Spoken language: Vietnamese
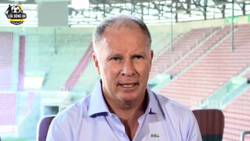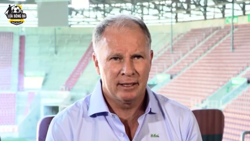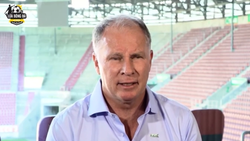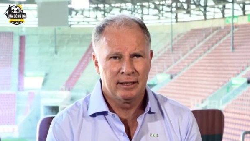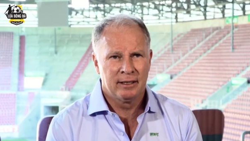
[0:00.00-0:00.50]

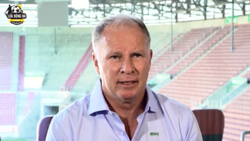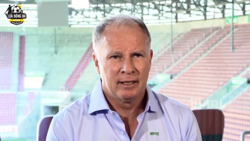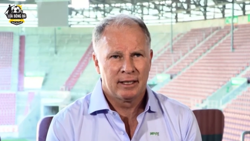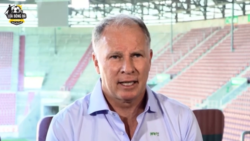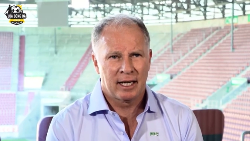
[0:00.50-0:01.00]
Lúc đó cảm
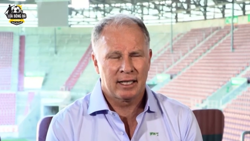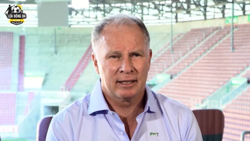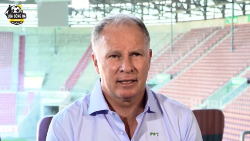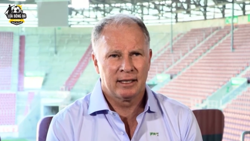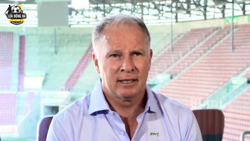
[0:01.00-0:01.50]
giác
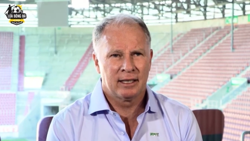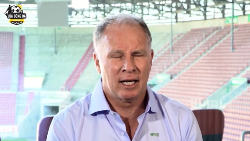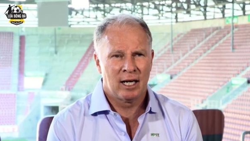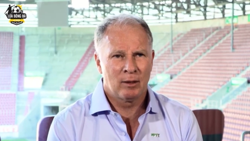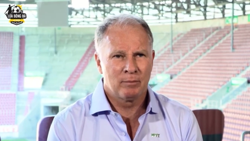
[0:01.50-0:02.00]
Augsburg giống như
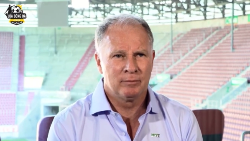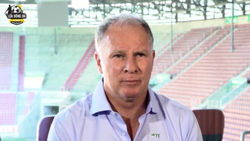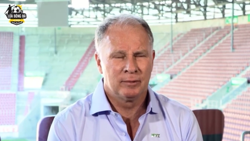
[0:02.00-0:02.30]
một gia đình vậy.